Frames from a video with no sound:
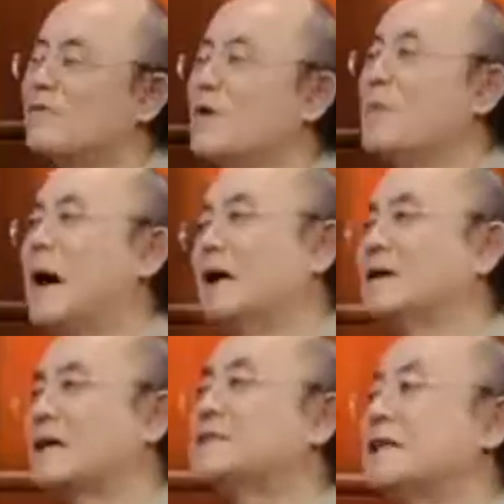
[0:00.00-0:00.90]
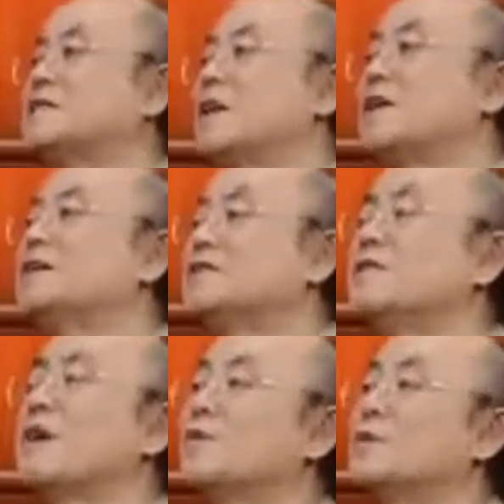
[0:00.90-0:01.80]
贝多芬嘛，他讲整个西
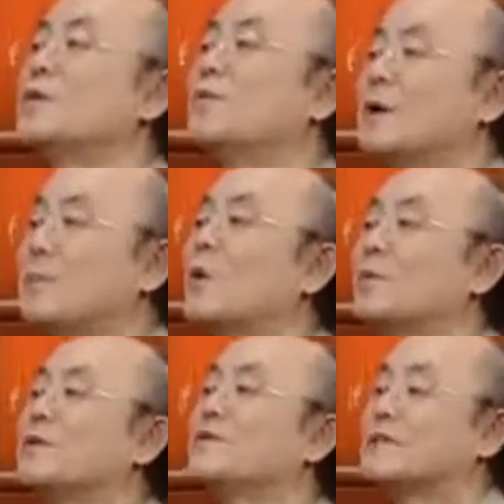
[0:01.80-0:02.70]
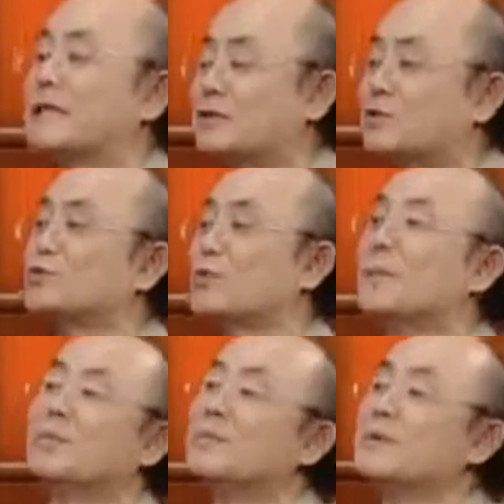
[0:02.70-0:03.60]
方古典音乐，包括贝多芬在内就
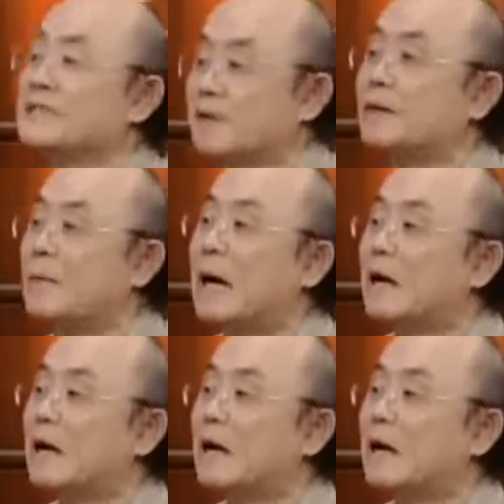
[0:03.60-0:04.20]
全部被禁了嘛。